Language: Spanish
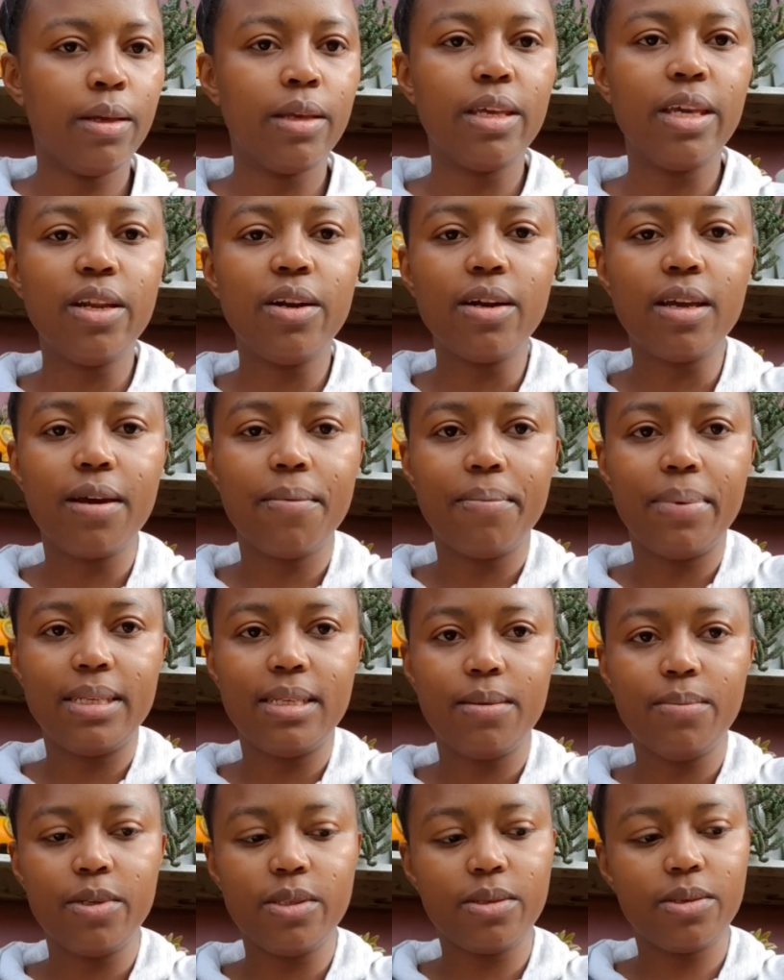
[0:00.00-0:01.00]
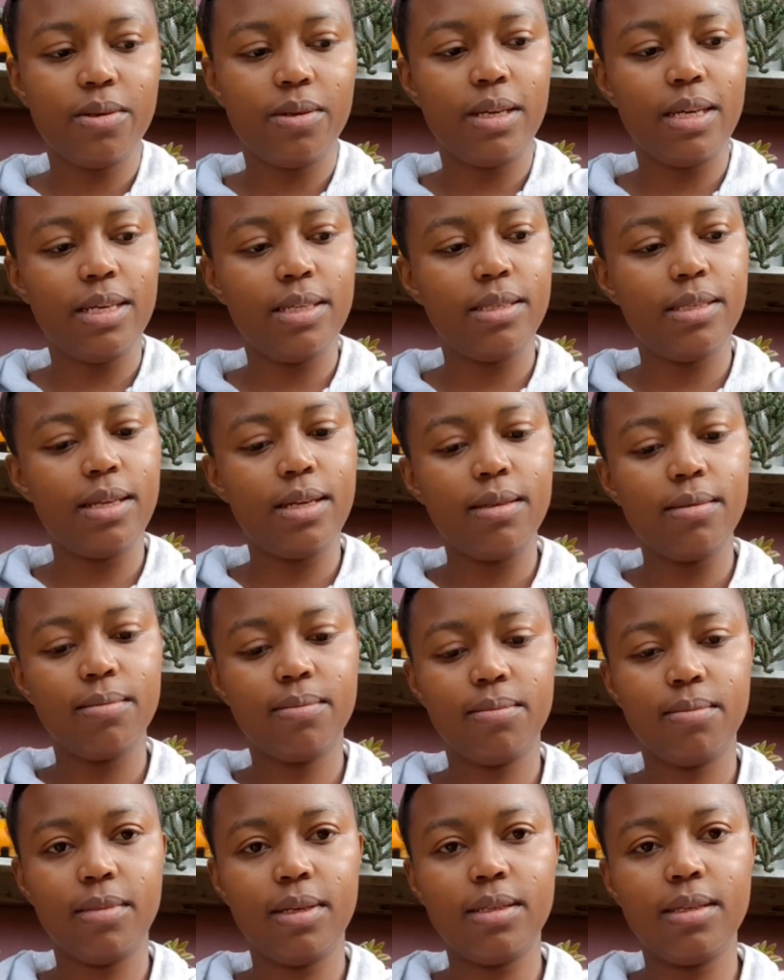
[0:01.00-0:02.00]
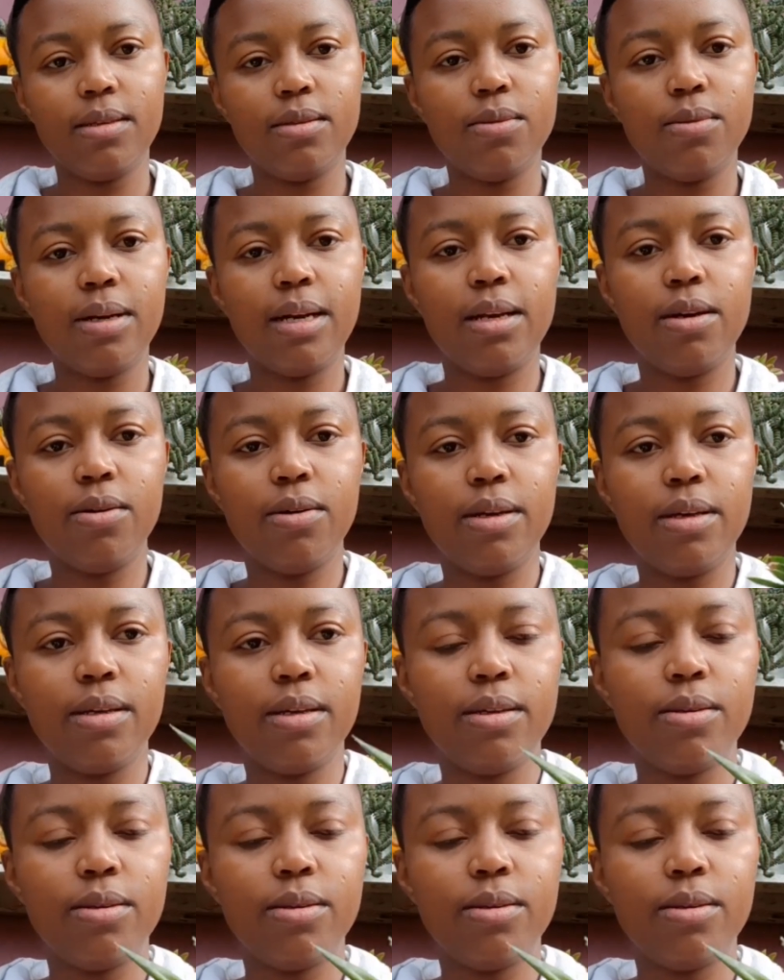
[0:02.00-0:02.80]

Quiero que empecemos con esta, este es un aloe,